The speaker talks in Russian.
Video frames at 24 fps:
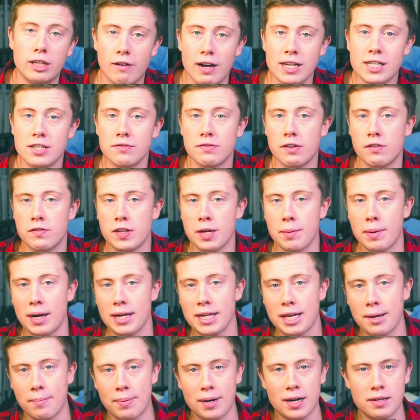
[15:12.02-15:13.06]
Давайте во
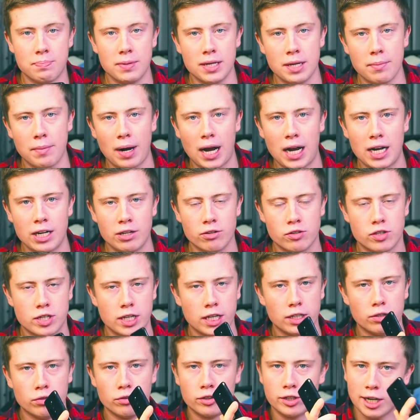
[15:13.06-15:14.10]
внимание брать минимальную
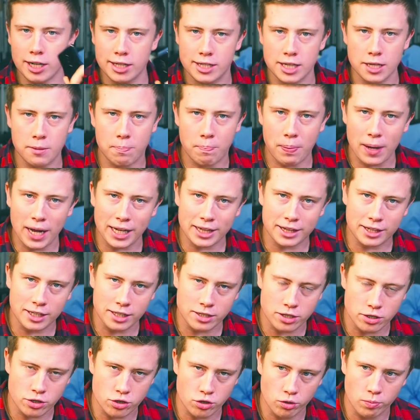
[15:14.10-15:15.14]
цену 35
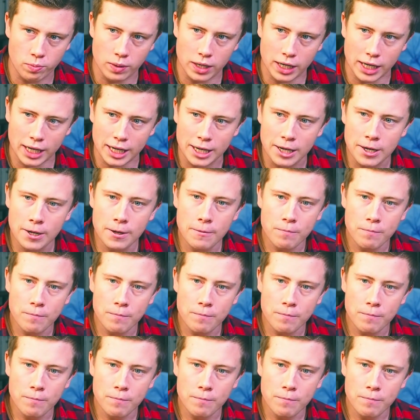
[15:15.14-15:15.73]
тысяч рублей,